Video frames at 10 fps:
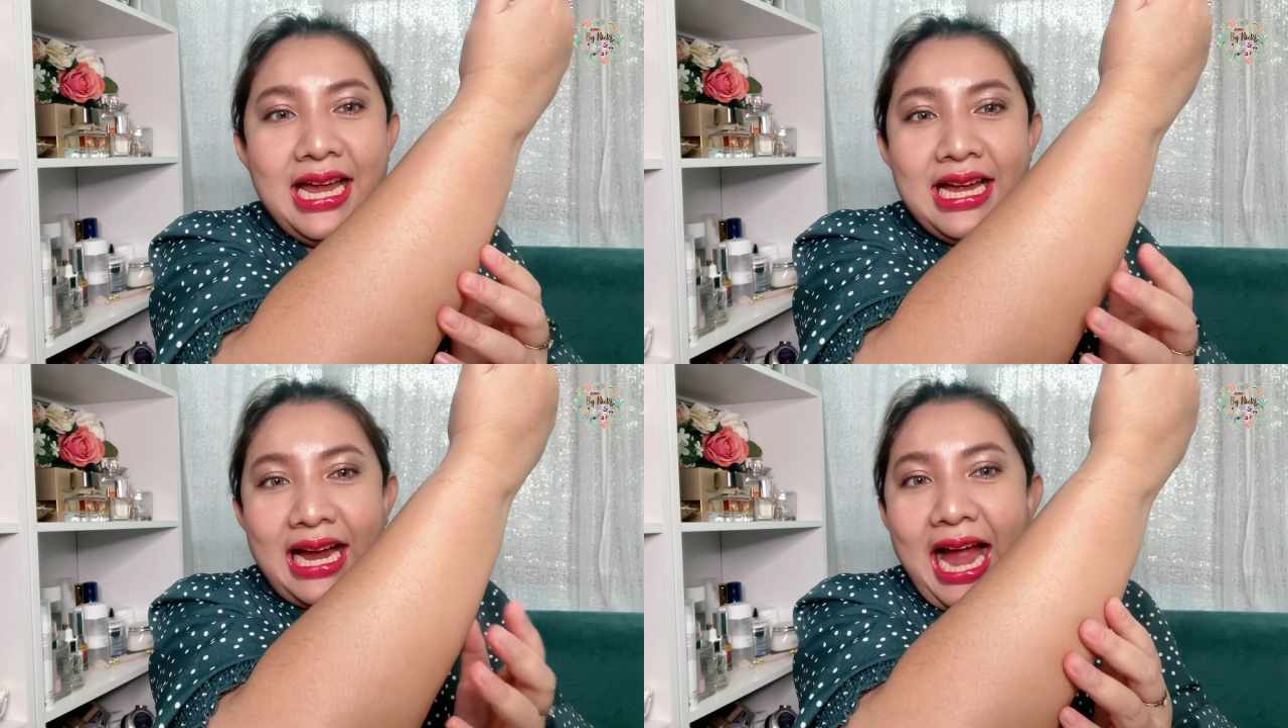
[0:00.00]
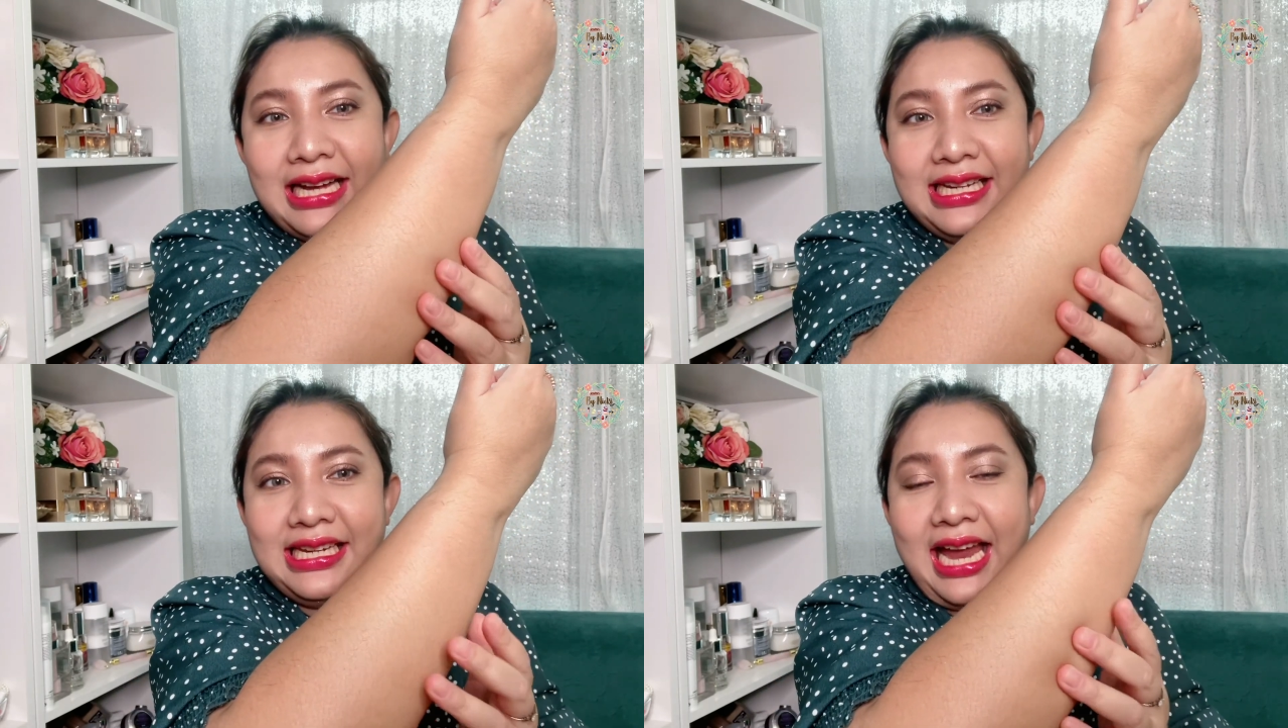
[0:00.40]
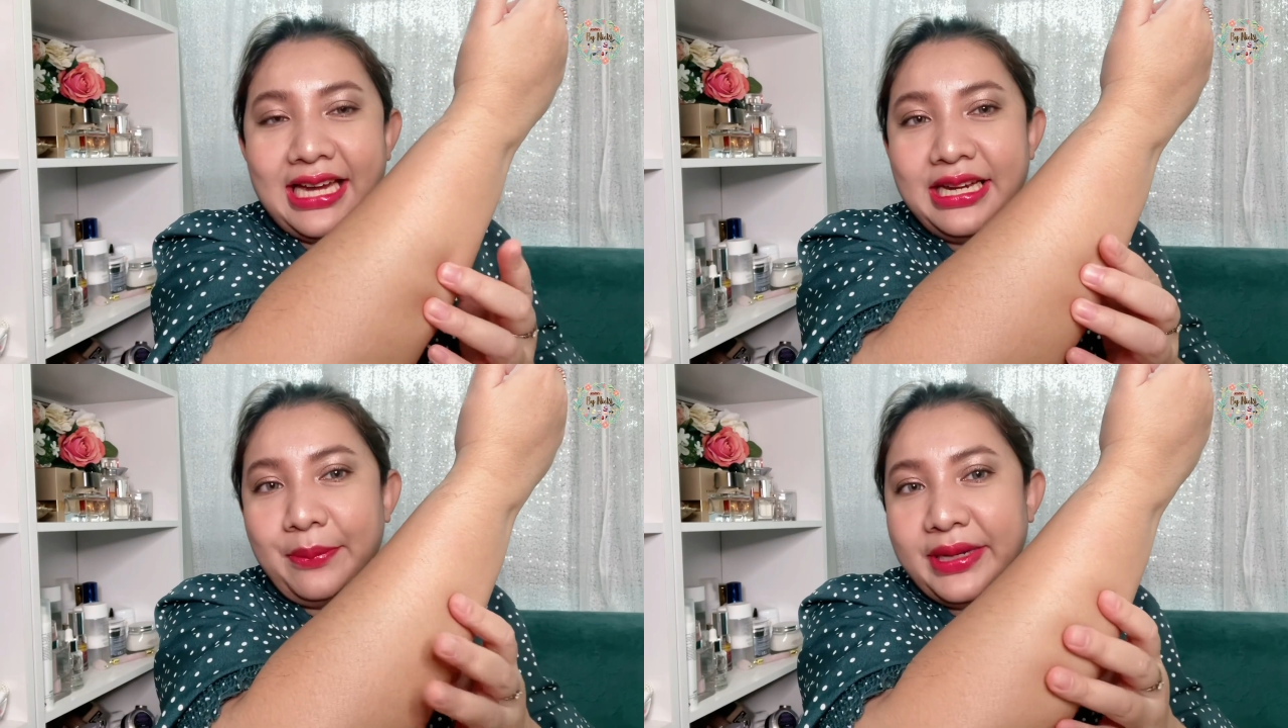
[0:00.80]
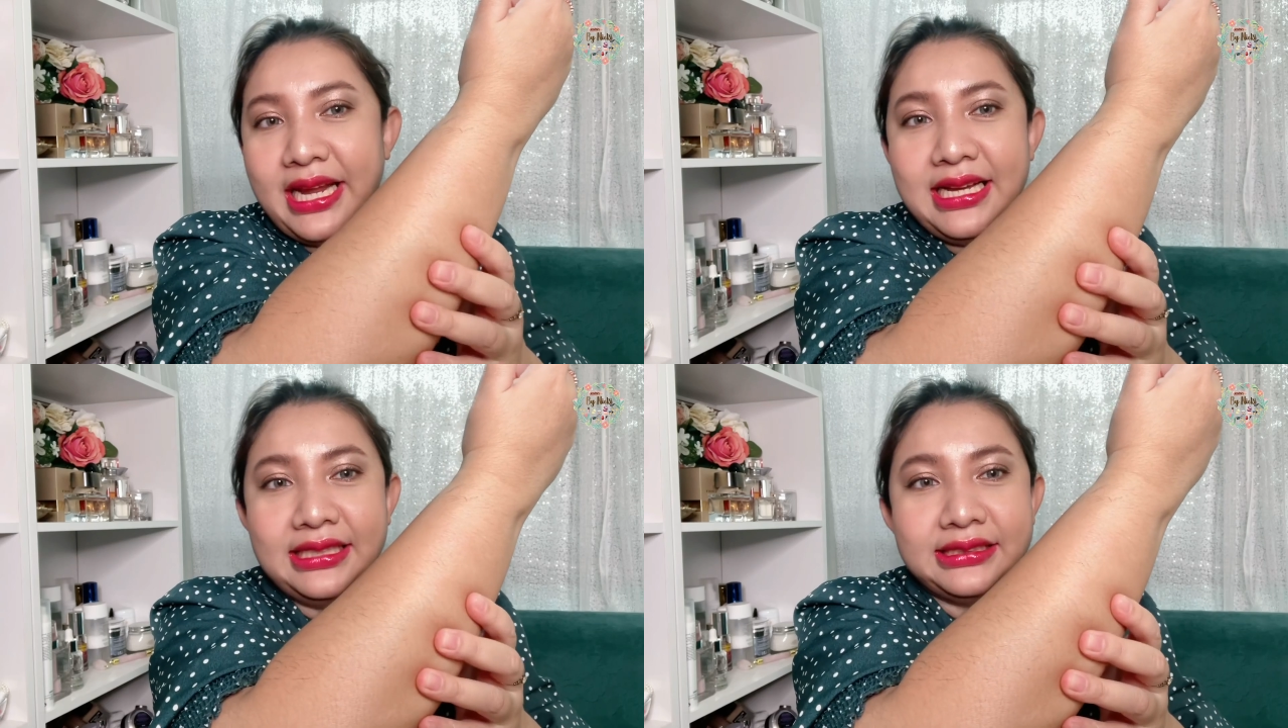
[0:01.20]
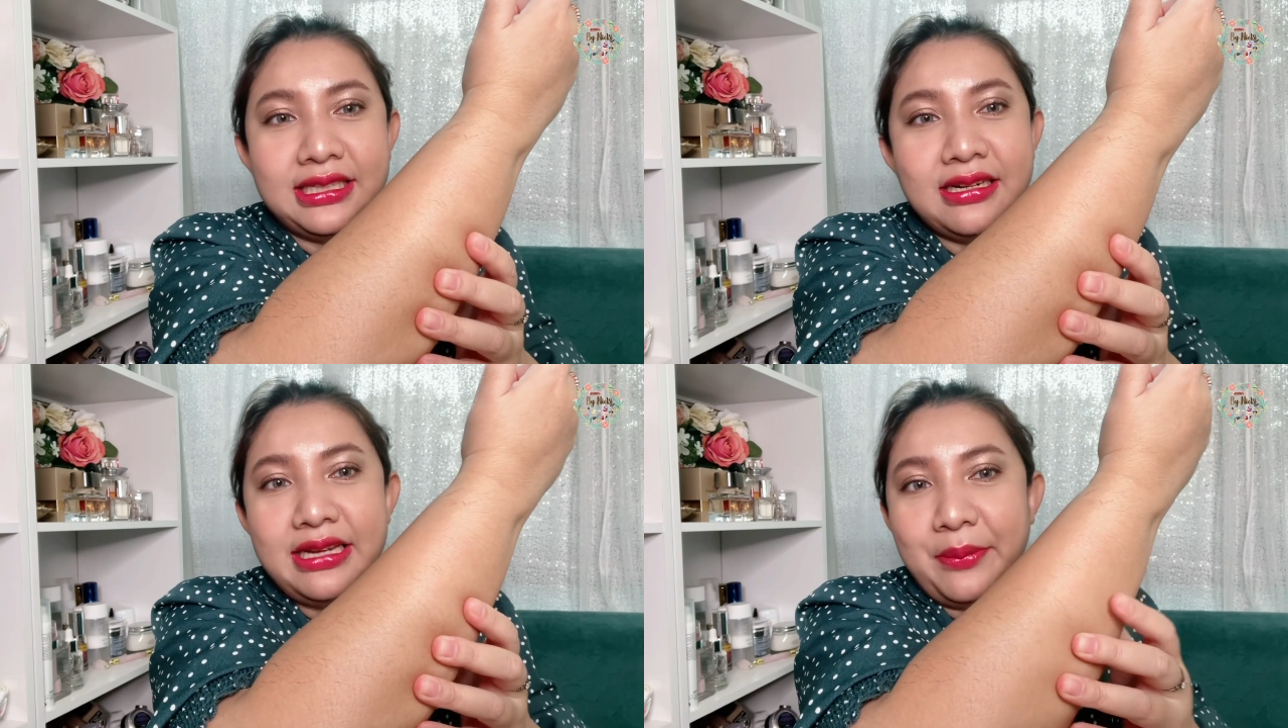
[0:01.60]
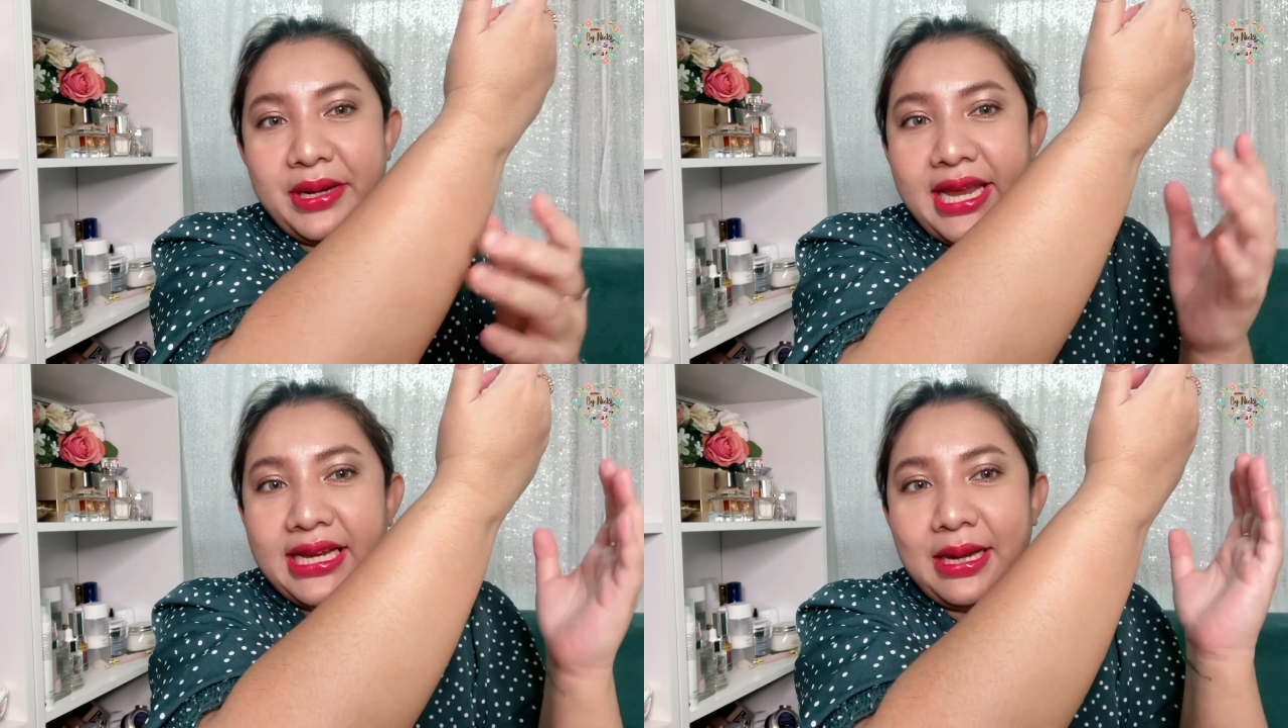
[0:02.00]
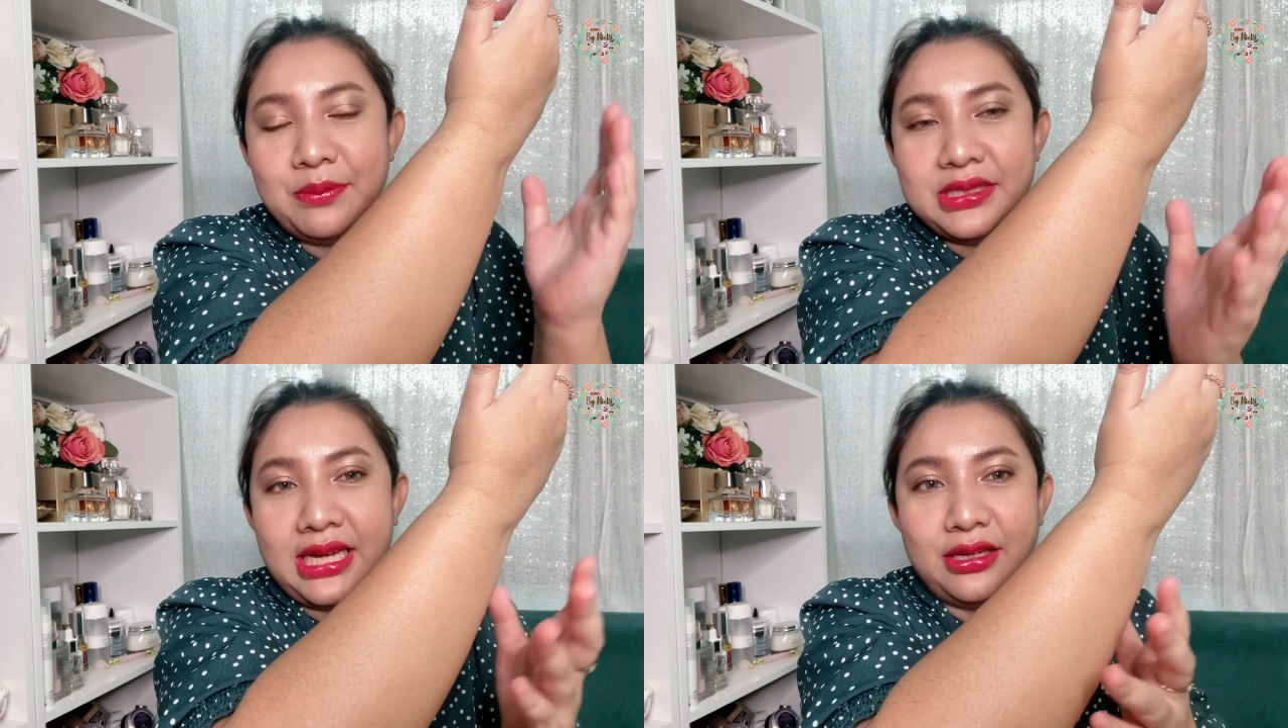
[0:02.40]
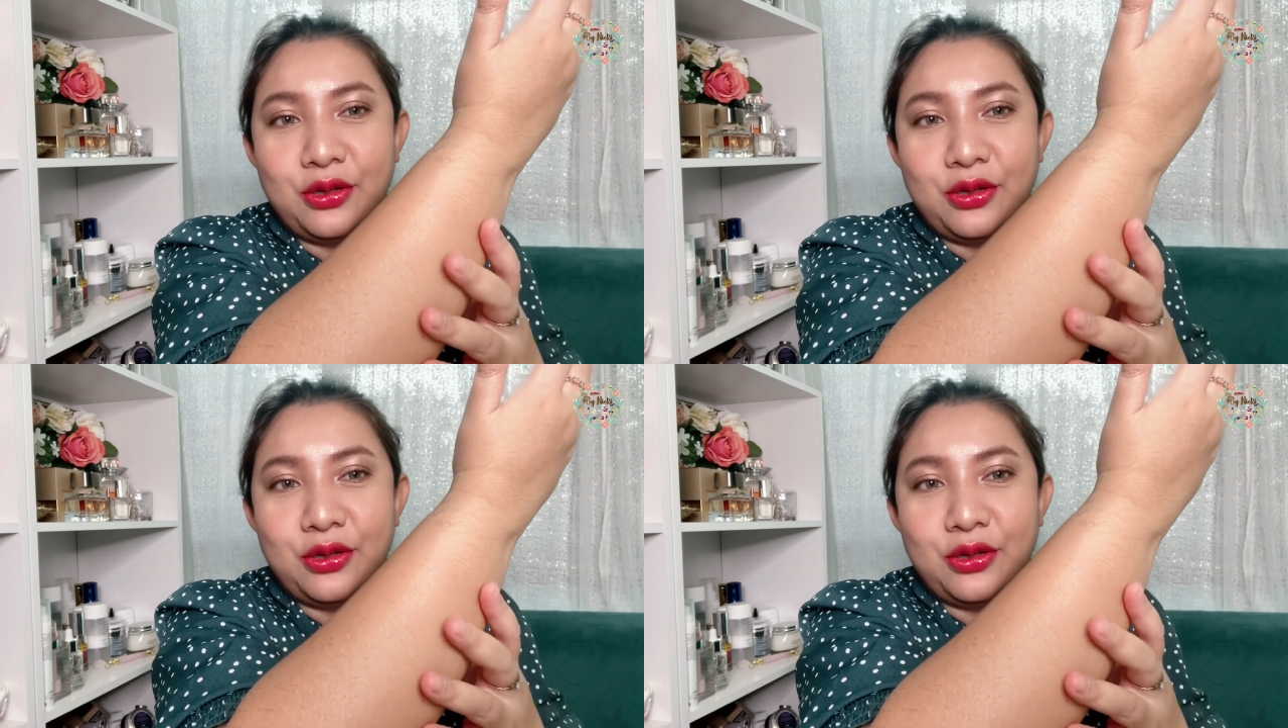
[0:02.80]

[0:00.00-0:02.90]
ข้างนี้นะยังไม่ได้เลเซอร์ยังไม่ได้กำจัด